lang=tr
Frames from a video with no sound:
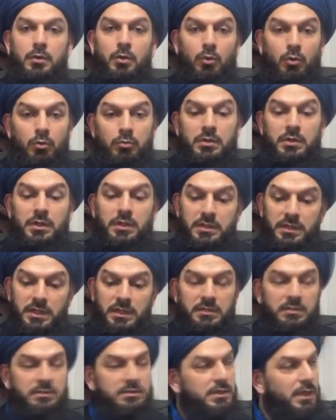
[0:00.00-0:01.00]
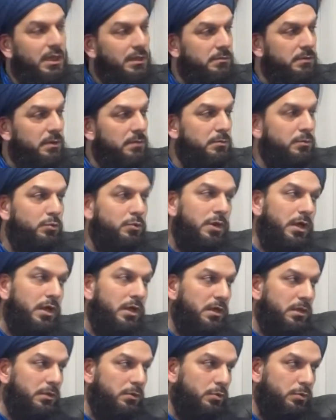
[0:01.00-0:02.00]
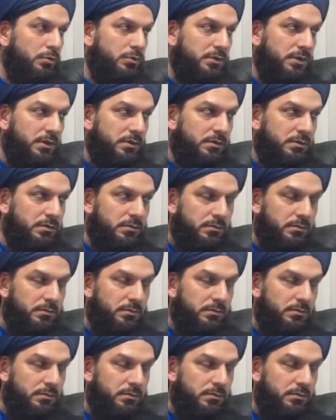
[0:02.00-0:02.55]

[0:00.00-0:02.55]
Onda da niyetini sağlam yaptım o da ahiretlik oluyor zaten.